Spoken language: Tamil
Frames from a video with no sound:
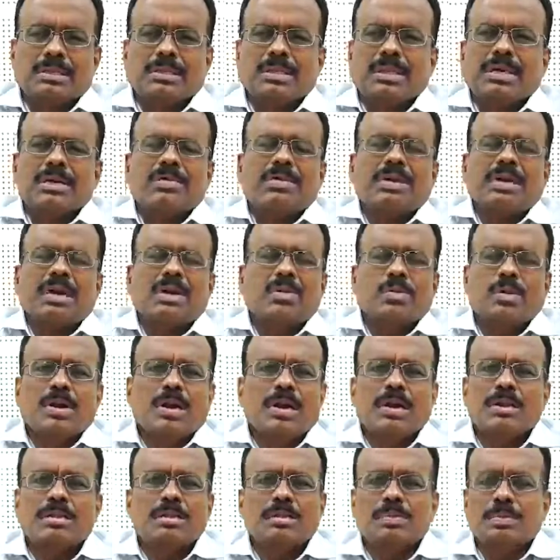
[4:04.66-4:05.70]
தகவல்கள்
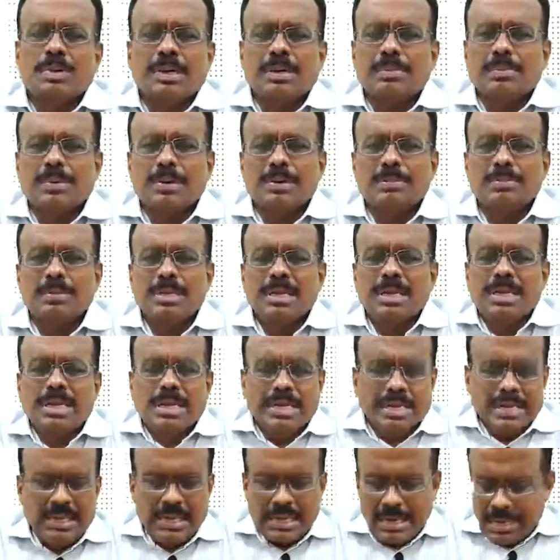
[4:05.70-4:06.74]
உங்களிடம் பெறப்படும்
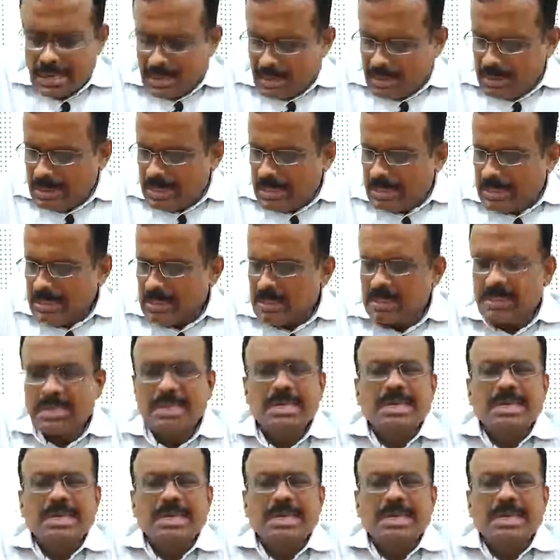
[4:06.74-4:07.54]
இரண்டாவதாக